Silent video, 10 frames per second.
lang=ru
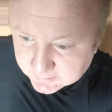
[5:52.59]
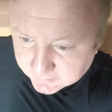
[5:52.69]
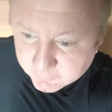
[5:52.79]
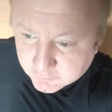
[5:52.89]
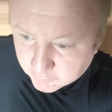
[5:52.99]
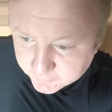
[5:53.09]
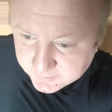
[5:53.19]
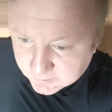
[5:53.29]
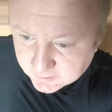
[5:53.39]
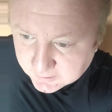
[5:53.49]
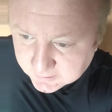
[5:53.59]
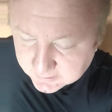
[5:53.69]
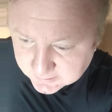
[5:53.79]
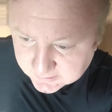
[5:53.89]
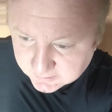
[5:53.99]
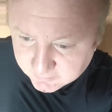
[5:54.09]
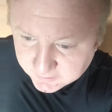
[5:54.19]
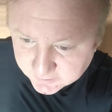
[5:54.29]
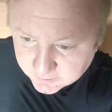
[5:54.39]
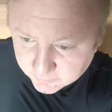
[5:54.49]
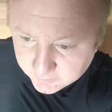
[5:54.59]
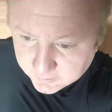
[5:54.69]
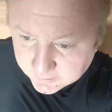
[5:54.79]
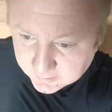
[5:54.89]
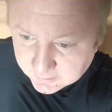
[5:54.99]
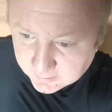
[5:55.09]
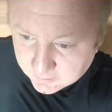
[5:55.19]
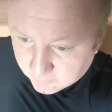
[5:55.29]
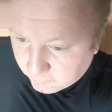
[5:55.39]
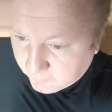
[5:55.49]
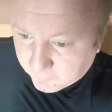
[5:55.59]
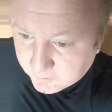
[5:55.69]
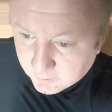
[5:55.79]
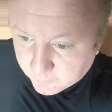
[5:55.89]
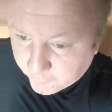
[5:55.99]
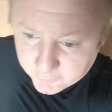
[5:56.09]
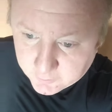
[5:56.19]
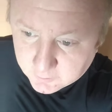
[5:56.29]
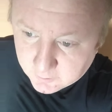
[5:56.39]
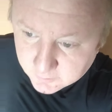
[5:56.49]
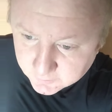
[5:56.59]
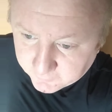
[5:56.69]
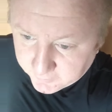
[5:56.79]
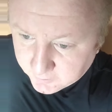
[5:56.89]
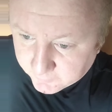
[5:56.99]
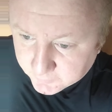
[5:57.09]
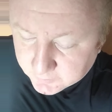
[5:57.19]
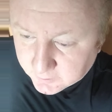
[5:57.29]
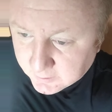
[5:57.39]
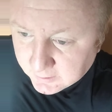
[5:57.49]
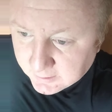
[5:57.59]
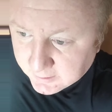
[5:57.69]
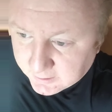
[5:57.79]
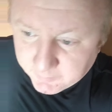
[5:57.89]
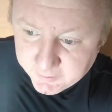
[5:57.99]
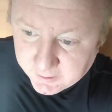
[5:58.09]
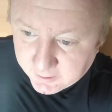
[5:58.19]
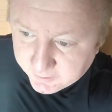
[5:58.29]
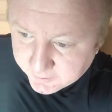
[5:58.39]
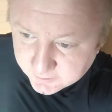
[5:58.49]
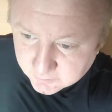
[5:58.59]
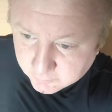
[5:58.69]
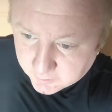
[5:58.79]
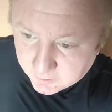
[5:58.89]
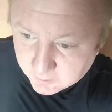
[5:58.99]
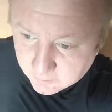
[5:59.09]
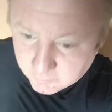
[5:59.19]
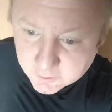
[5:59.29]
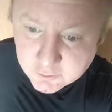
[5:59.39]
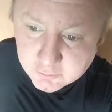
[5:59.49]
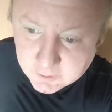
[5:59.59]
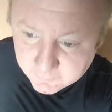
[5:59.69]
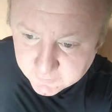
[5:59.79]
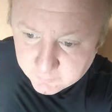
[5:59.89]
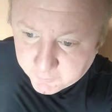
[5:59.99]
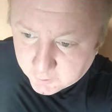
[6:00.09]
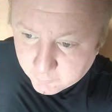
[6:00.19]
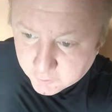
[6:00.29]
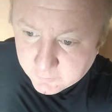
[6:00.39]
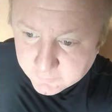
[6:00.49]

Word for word: того, что мы здесь создавали, строили. Ну, и Владимир Путин – это олицетворение вот этой криминальной диктатуры. Ну, а что он там в Санкт-Петербурге